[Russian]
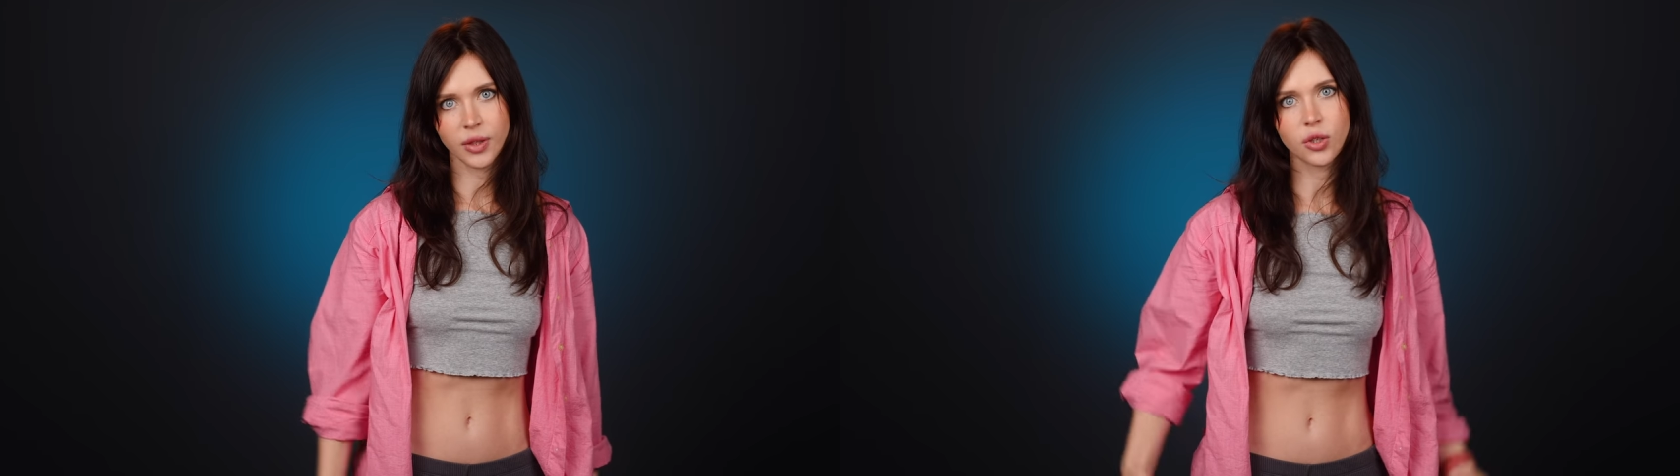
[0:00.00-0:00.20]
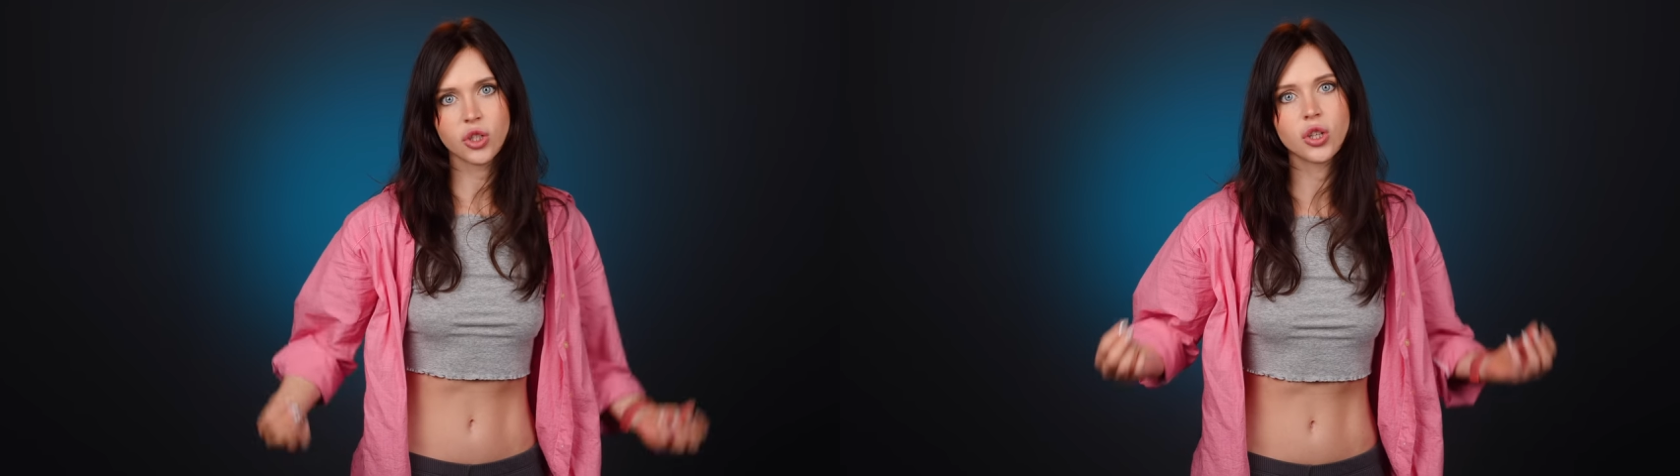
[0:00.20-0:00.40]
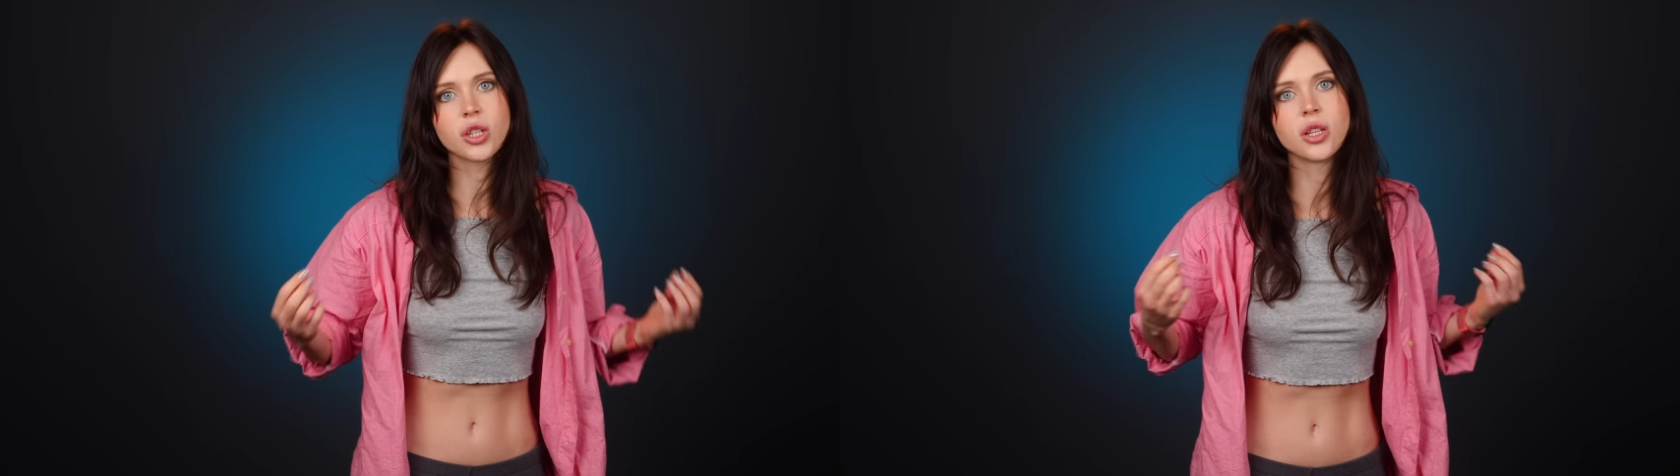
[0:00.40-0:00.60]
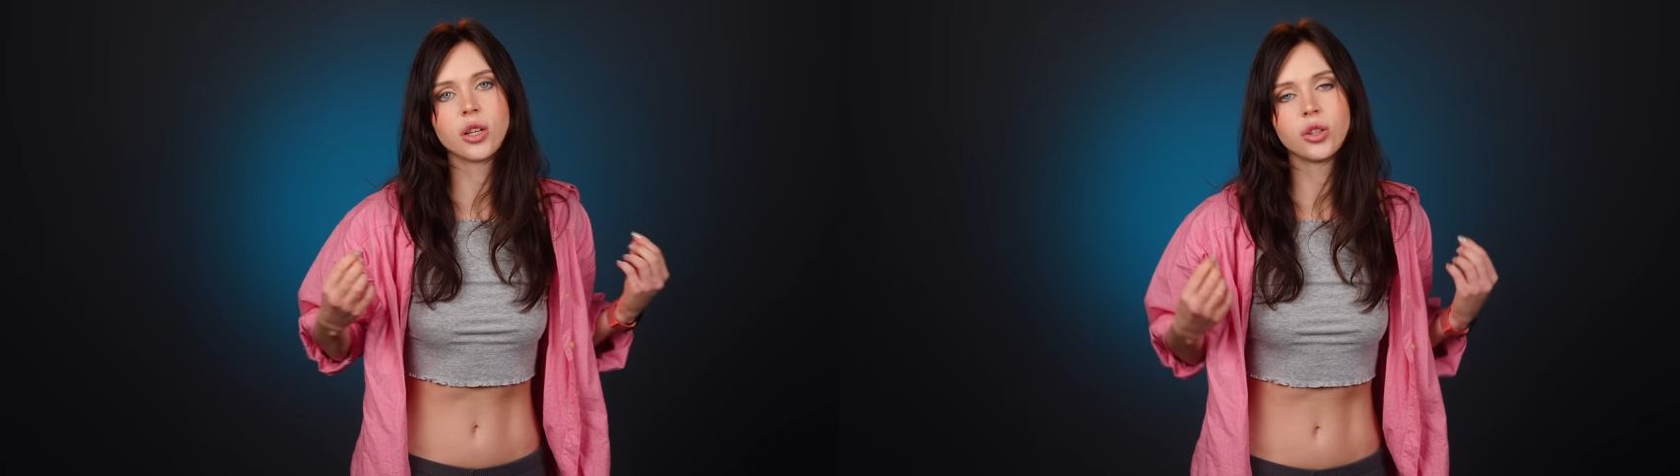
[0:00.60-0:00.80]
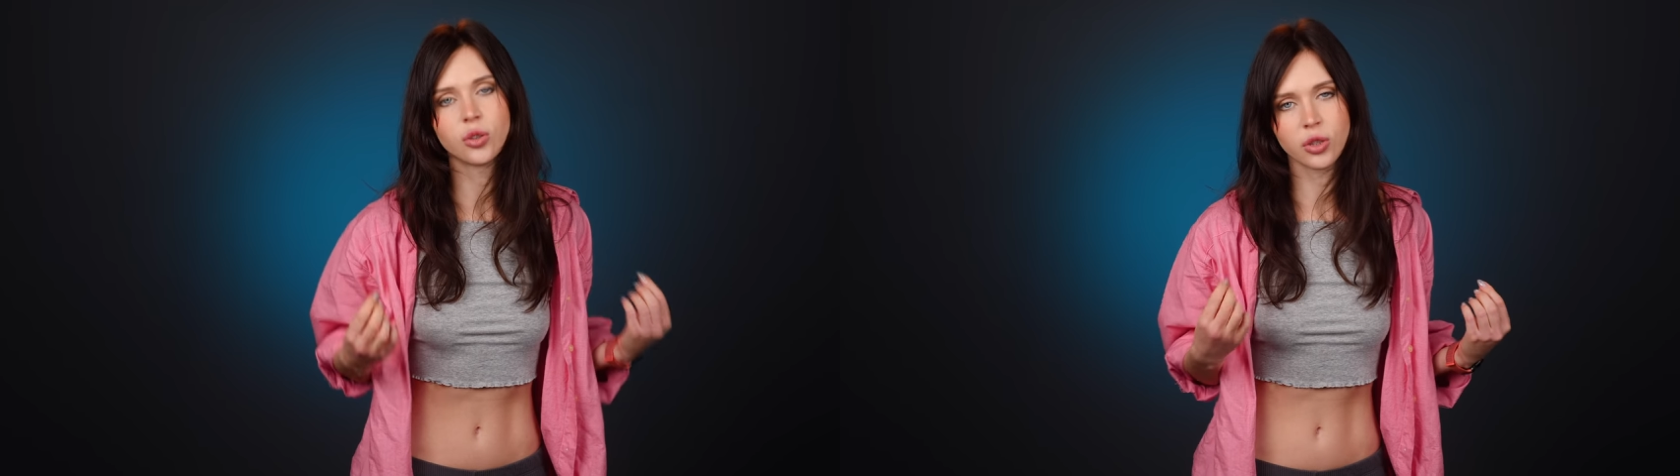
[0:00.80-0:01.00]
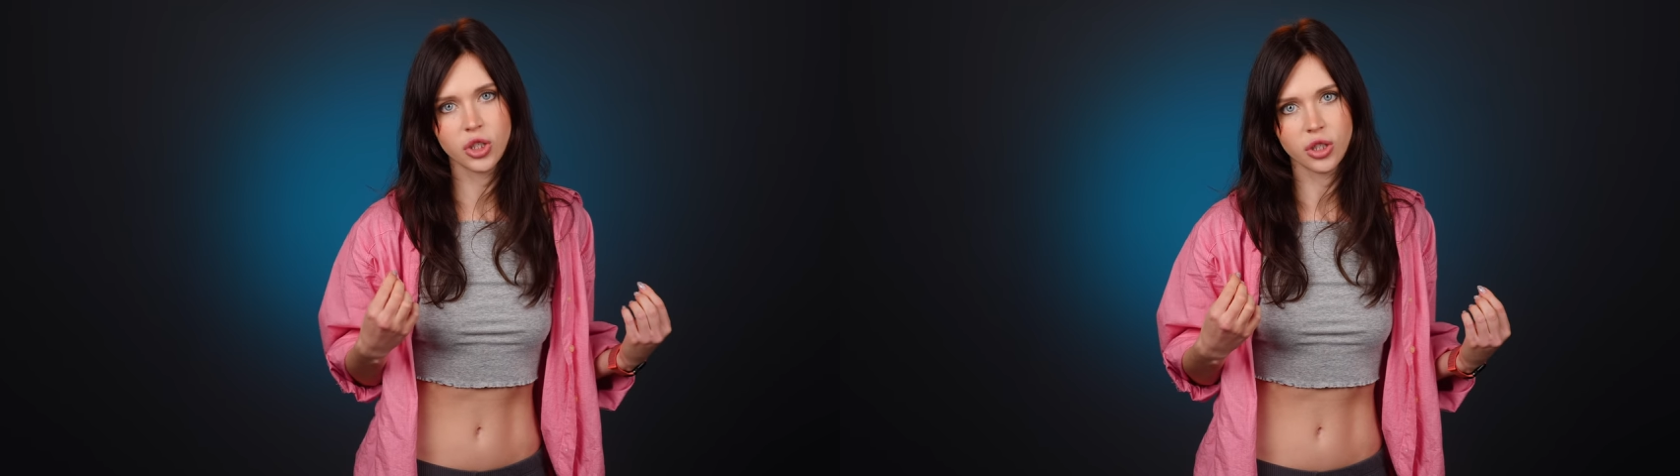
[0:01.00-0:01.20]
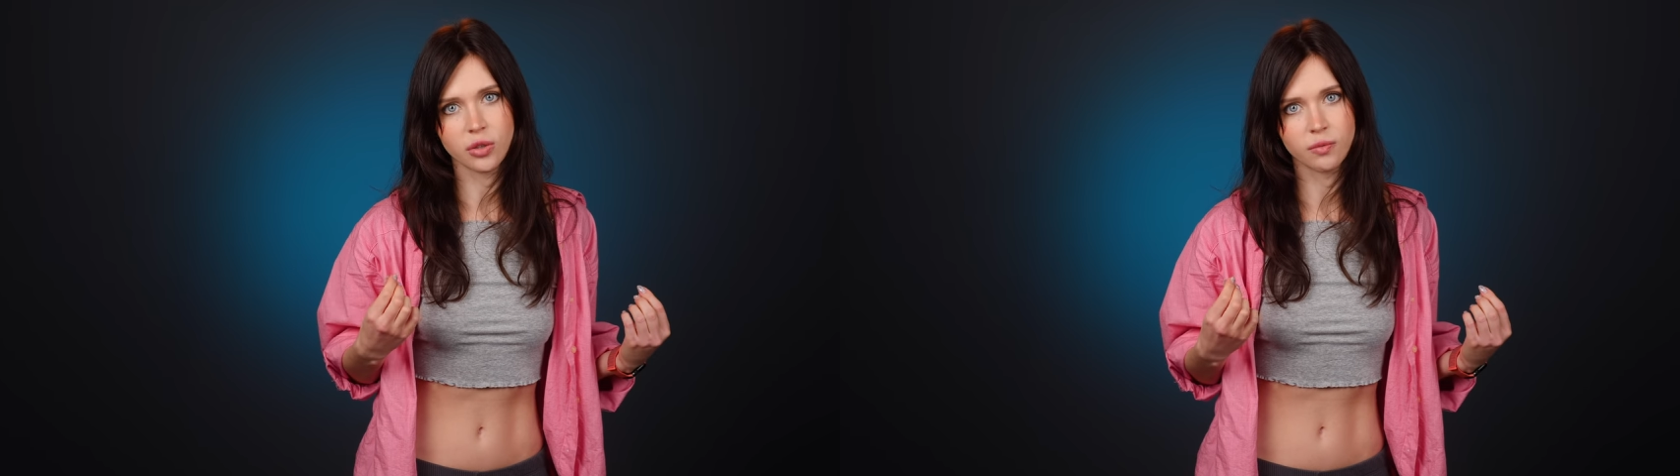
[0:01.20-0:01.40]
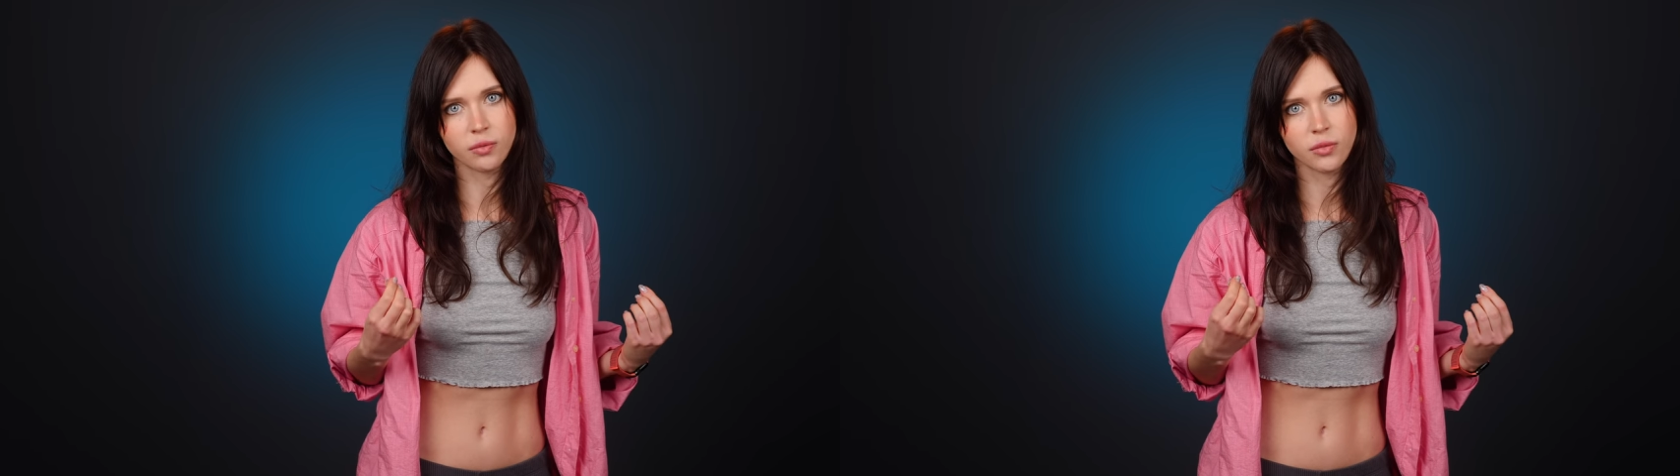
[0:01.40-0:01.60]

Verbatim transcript: Но что я знаю точно,